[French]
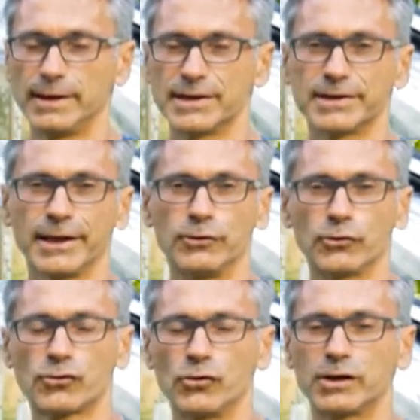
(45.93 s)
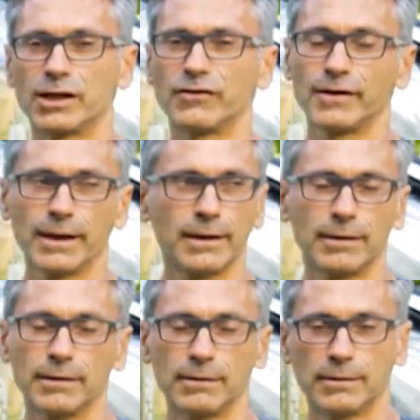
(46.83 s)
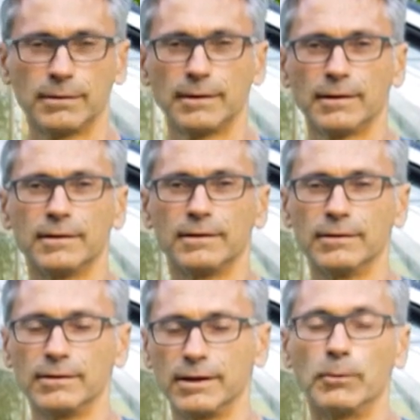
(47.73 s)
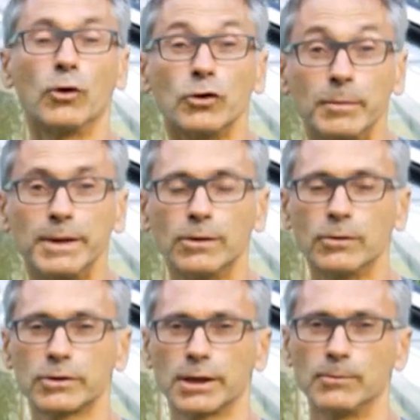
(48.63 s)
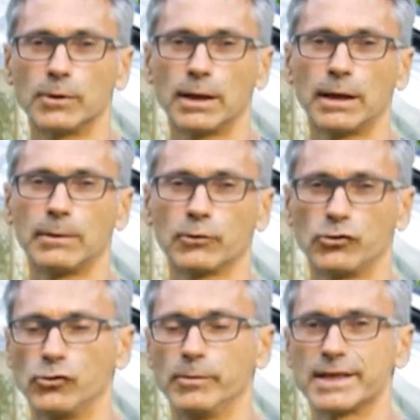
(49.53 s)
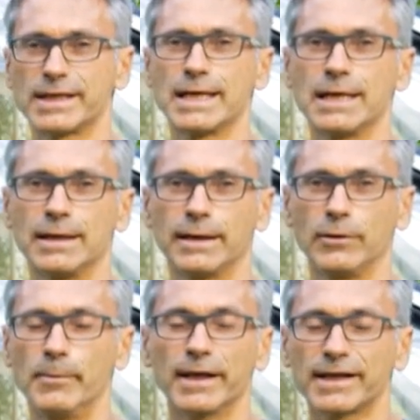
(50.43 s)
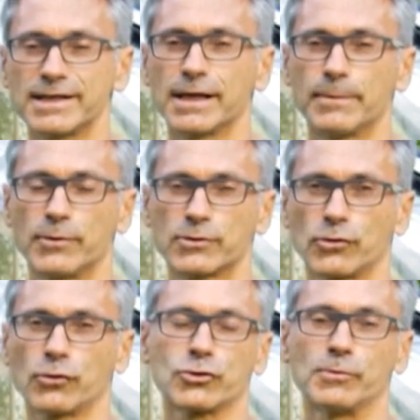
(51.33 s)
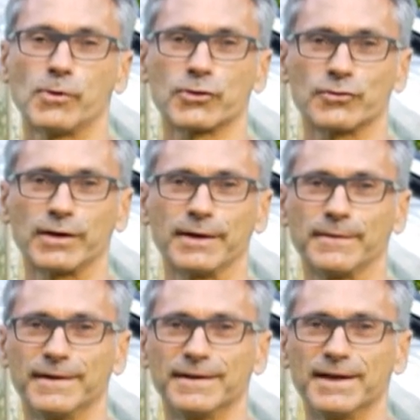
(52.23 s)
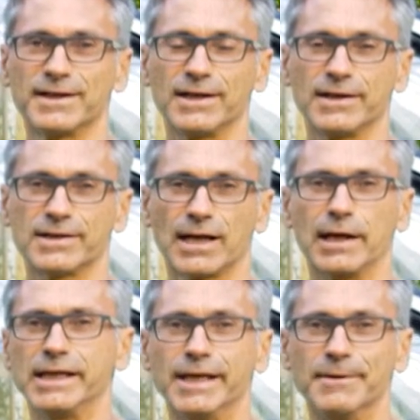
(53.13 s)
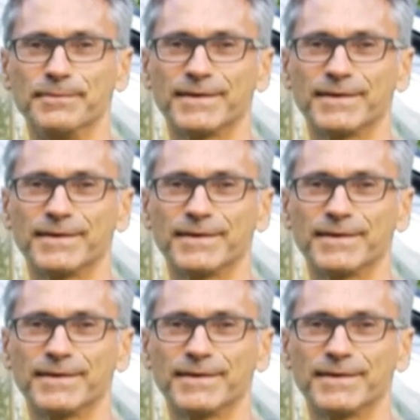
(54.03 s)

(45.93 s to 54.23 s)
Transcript: d'essayer de, cultiver des produits bio chez moi, à mon domicile, et de maîtriser un peu ce que je mange. C'était ça l'idée.